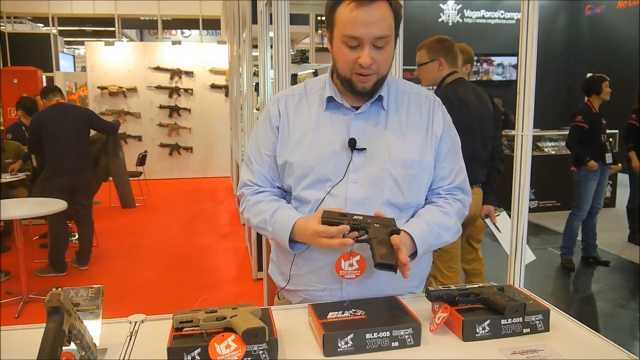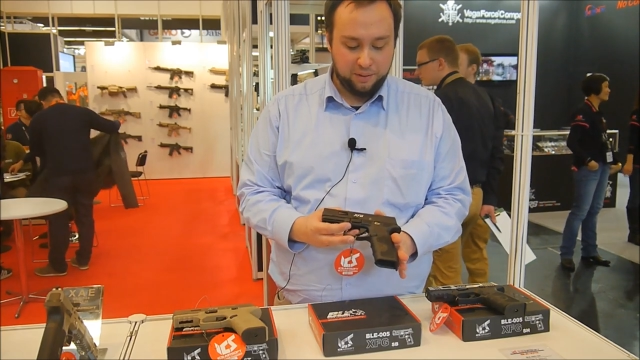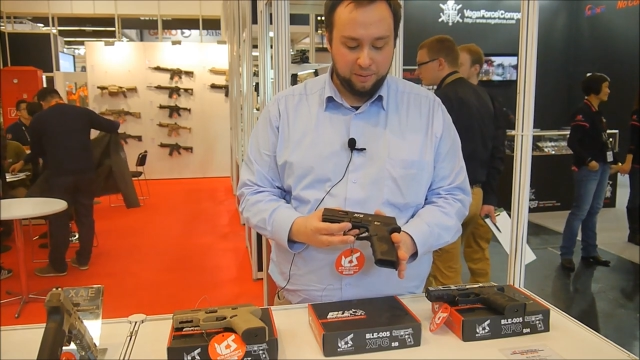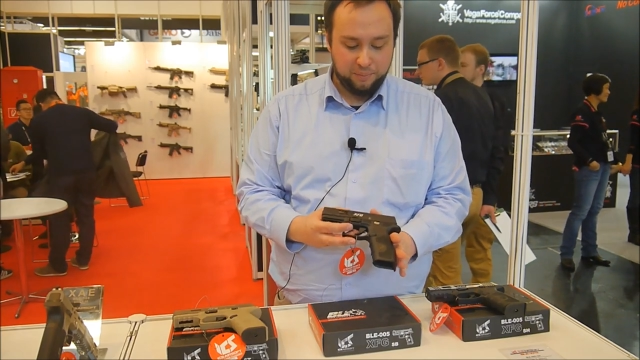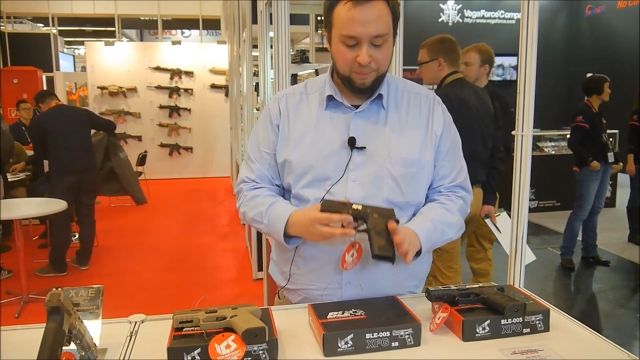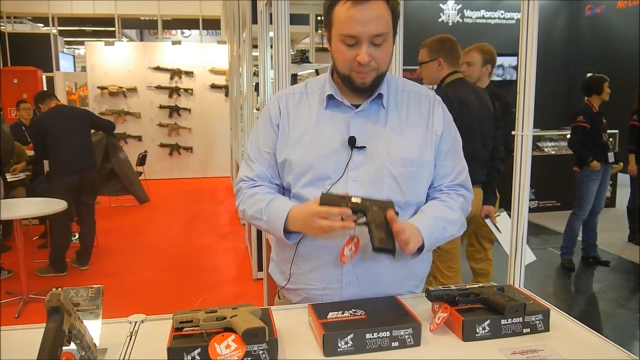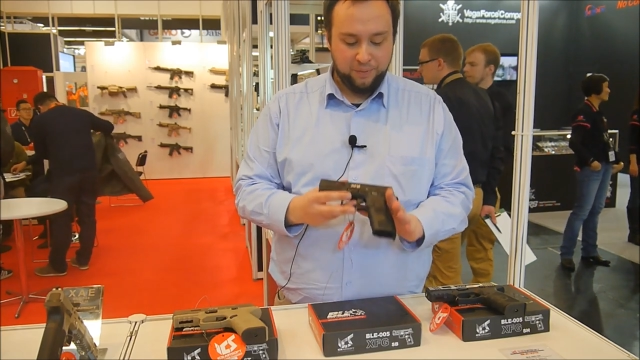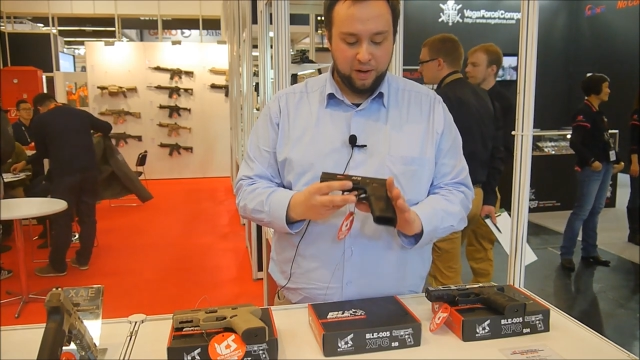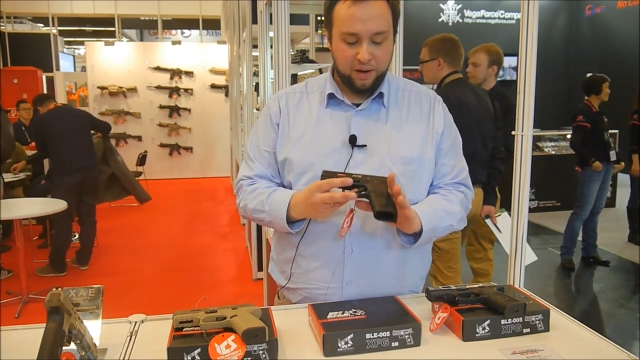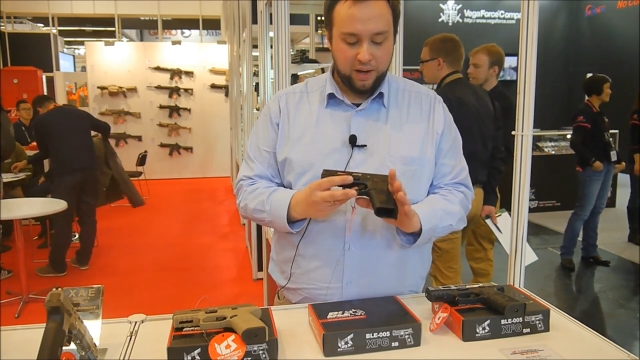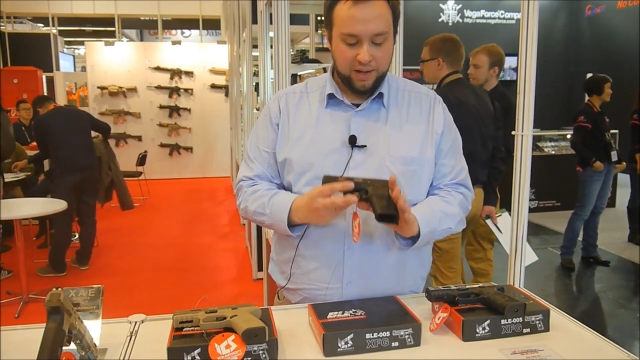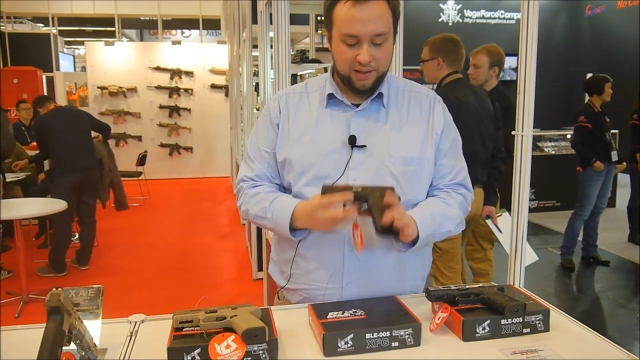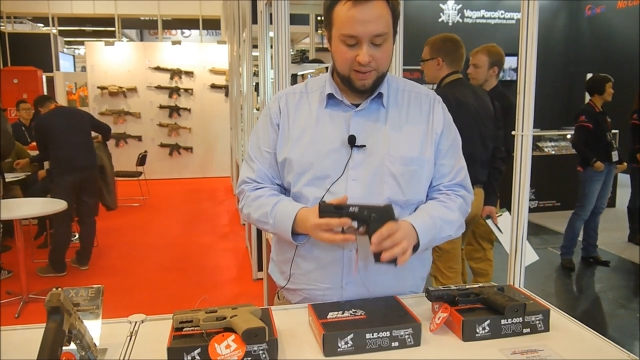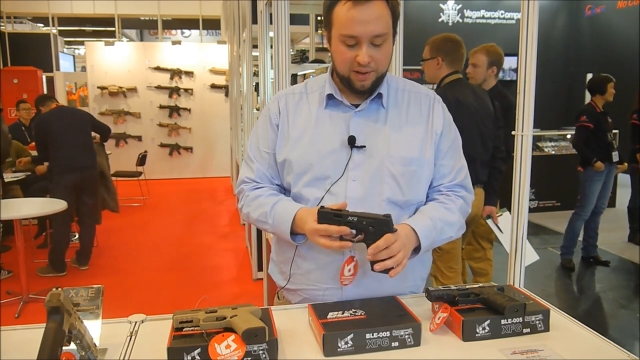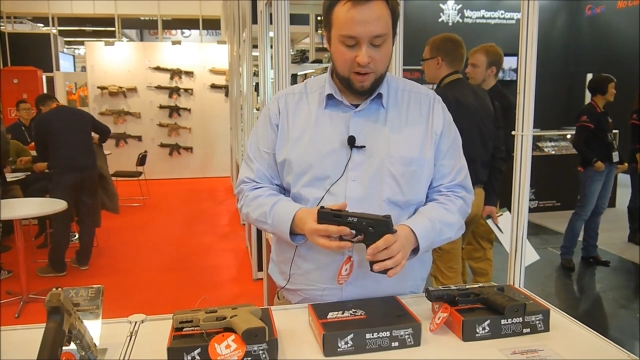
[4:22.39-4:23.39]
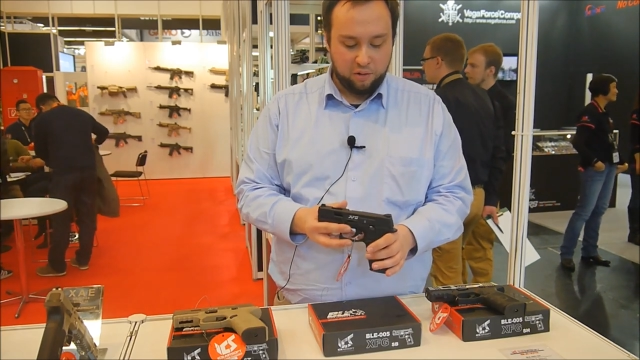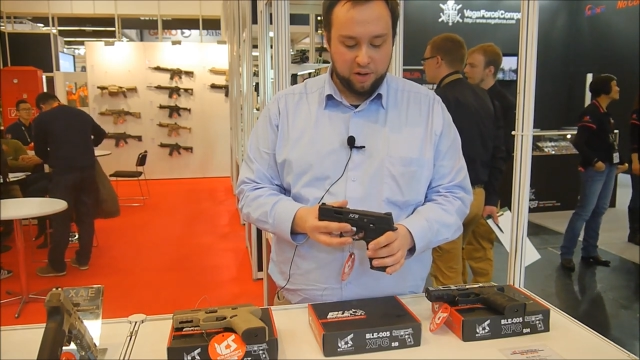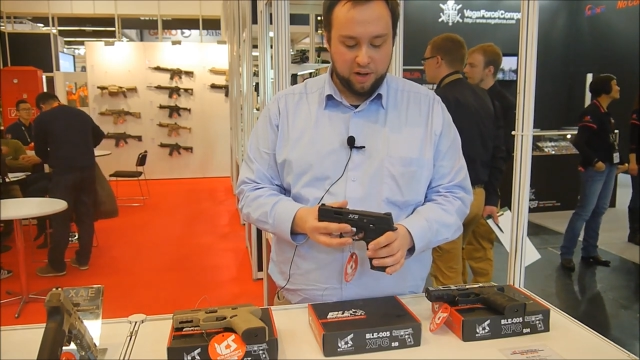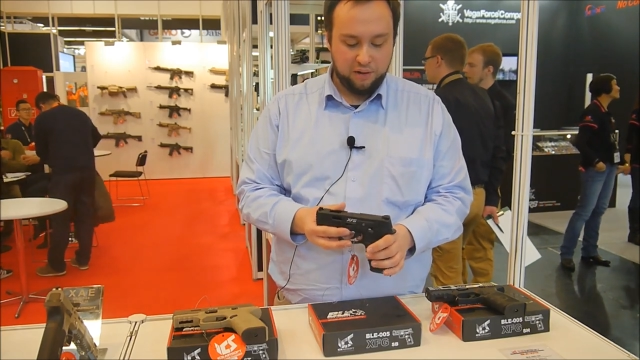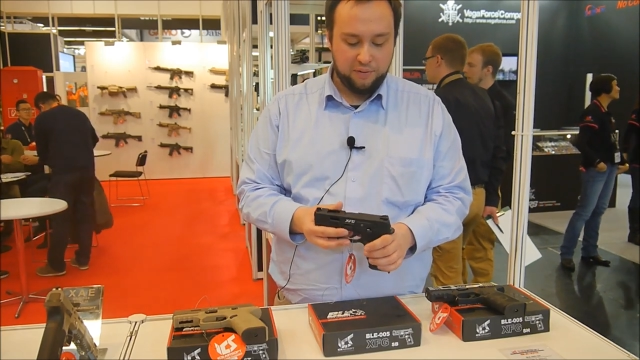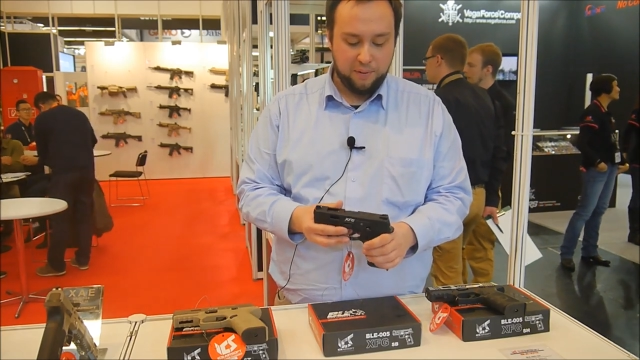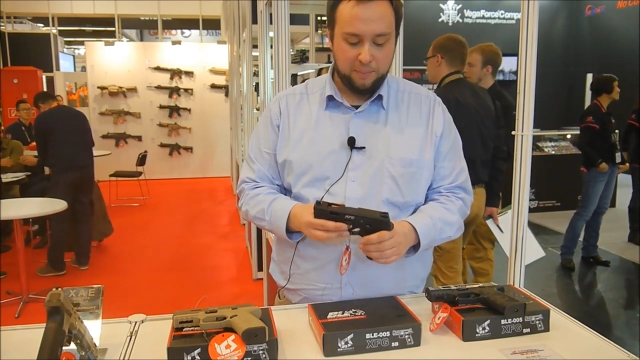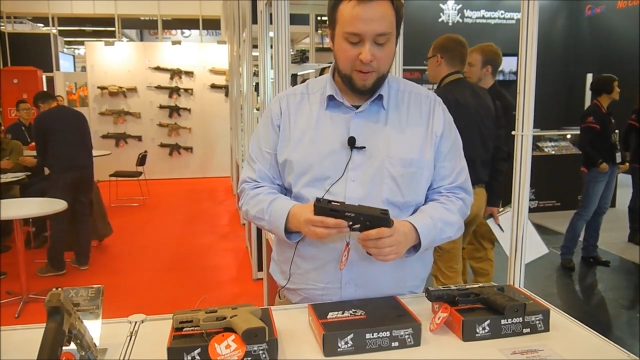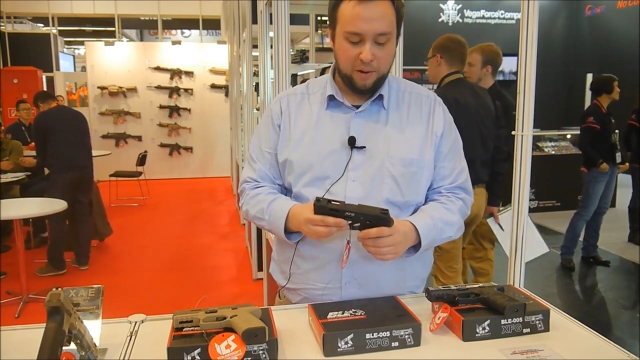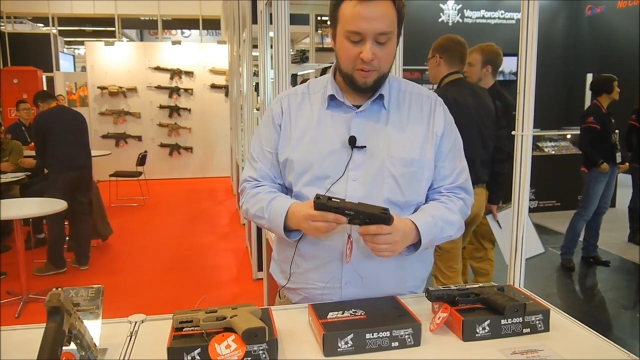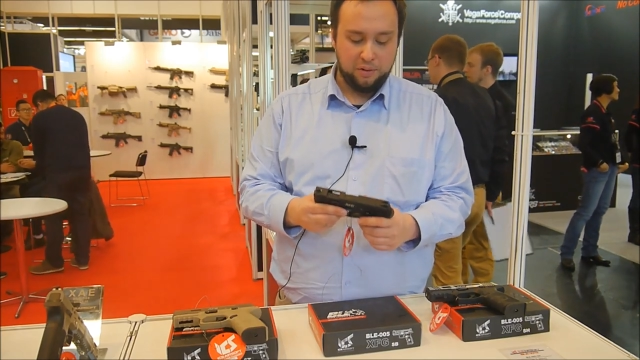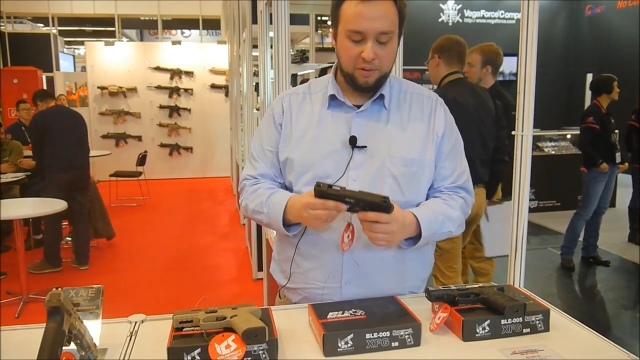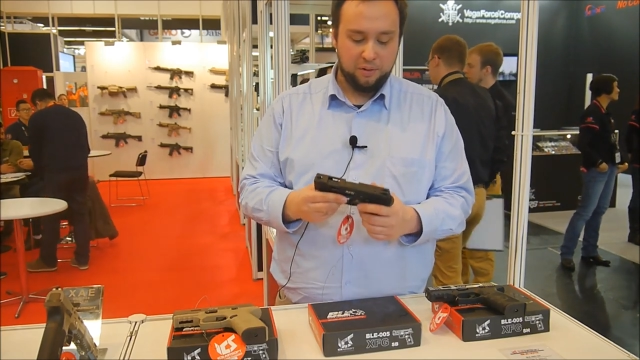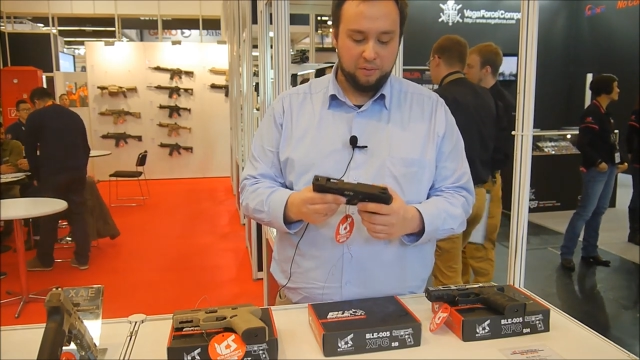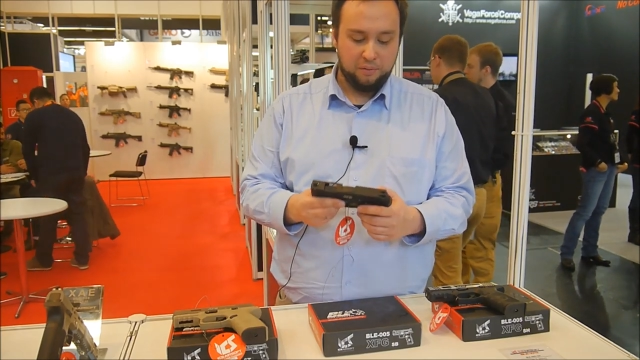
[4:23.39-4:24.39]
hat, ist auch hier
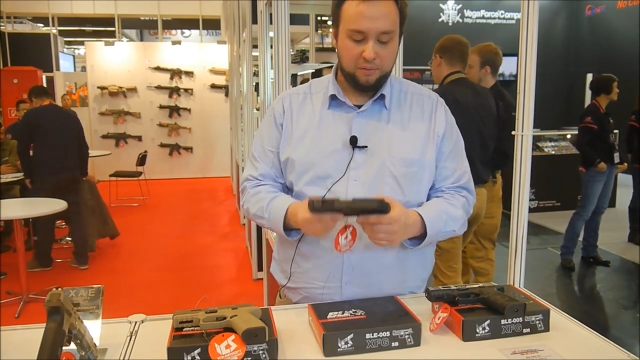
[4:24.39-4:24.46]
verbaut.